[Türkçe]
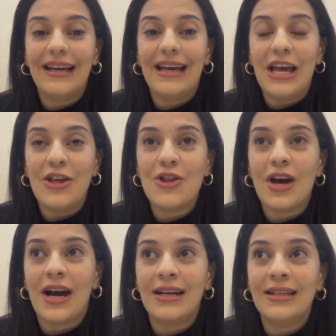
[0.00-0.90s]

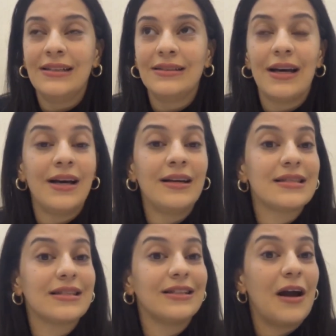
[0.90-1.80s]
Agile'da
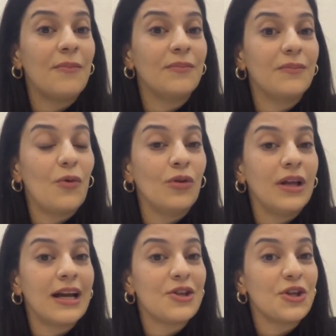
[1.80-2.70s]
Scrum
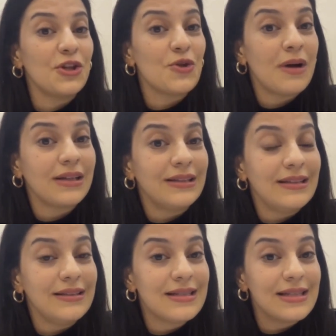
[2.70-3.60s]
olarak çalışmak
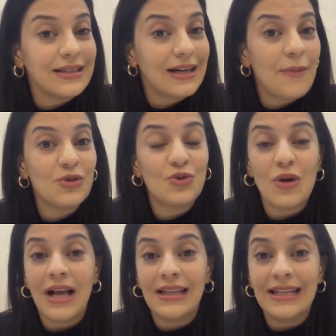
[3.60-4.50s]
nedir? Scrum
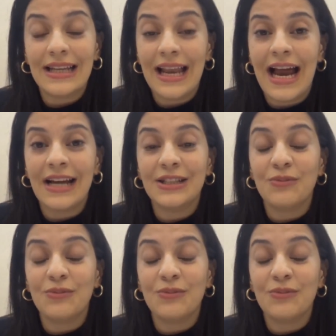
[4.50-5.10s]
ritüelleri nelerdir?